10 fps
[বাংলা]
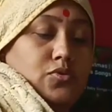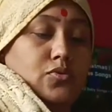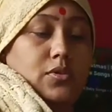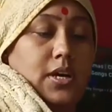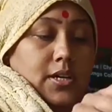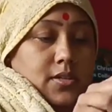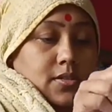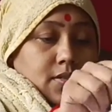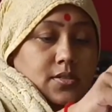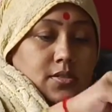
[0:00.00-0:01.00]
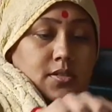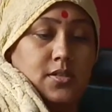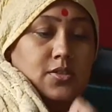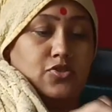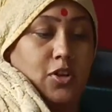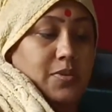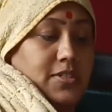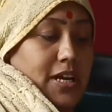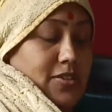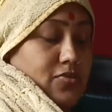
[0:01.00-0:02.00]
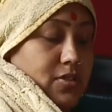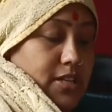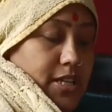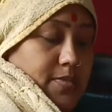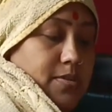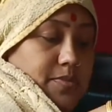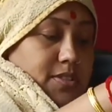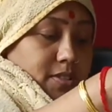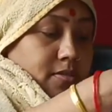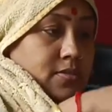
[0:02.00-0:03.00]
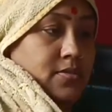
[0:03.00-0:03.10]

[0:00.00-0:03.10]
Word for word: বন্ধুরা সবে চান করে এলাম আমি